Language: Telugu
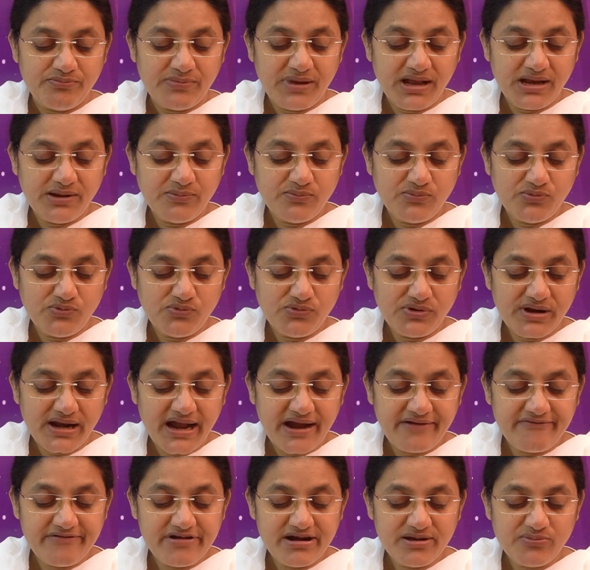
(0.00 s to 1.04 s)
మనము
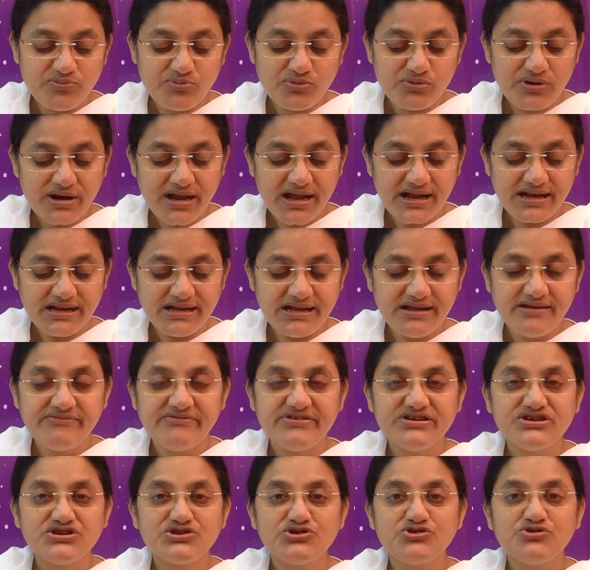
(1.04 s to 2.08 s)
రావణపురాన్ని
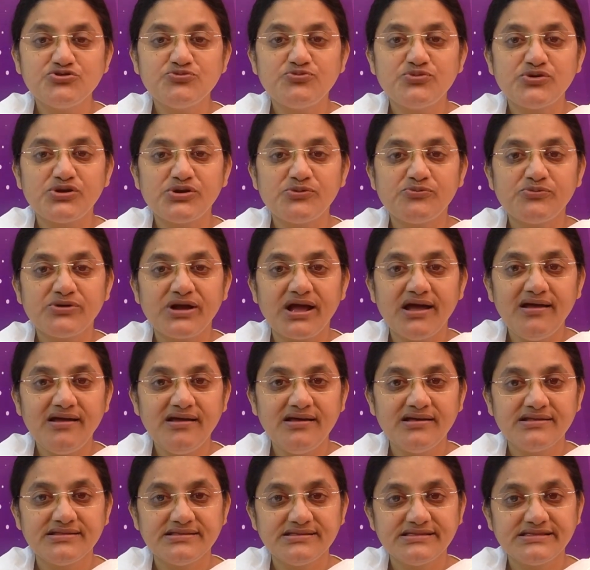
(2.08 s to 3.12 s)
విష్ణుపురంగా
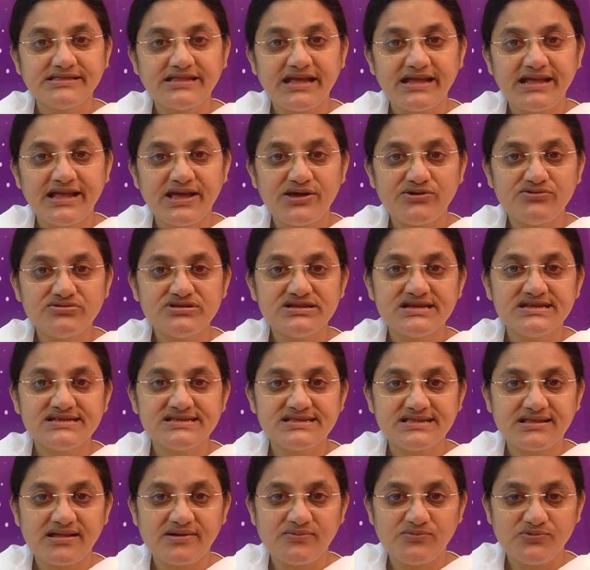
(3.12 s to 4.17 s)
తయారు
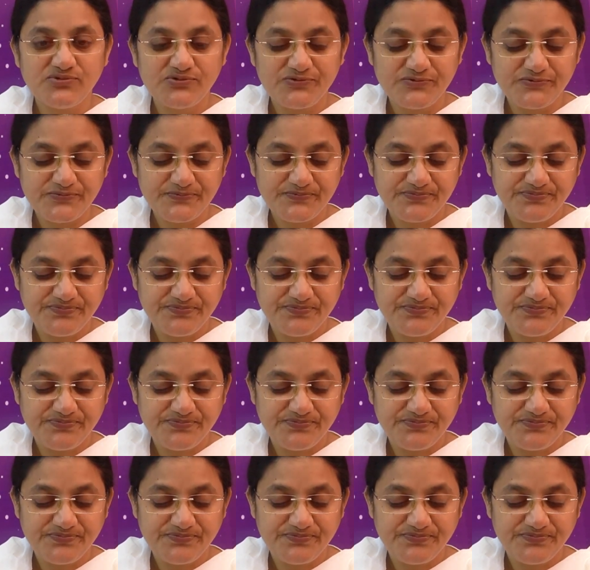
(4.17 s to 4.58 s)
చేస్తాము